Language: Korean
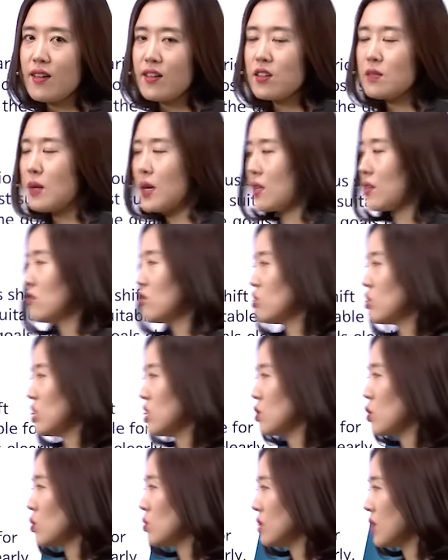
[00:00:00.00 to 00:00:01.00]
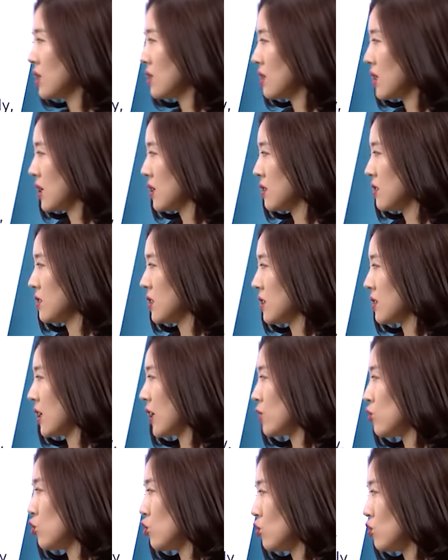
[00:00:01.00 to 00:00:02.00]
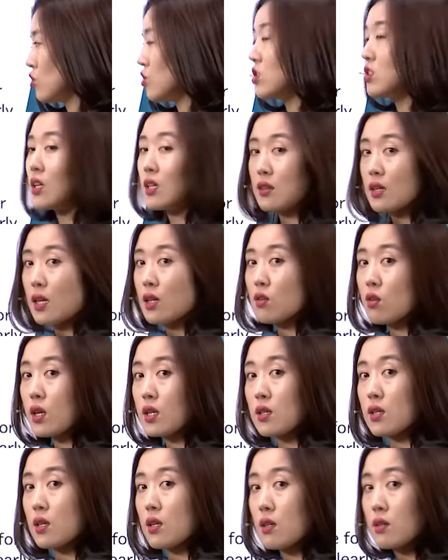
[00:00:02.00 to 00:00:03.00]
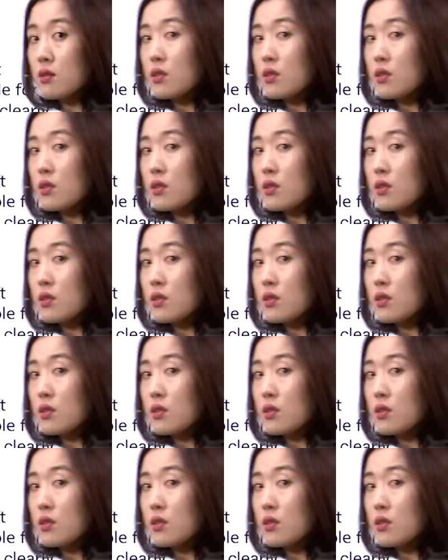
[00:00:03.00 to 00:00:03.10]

그 말은 지속됐다. 그 상태가 유지됐다는 것 같아요.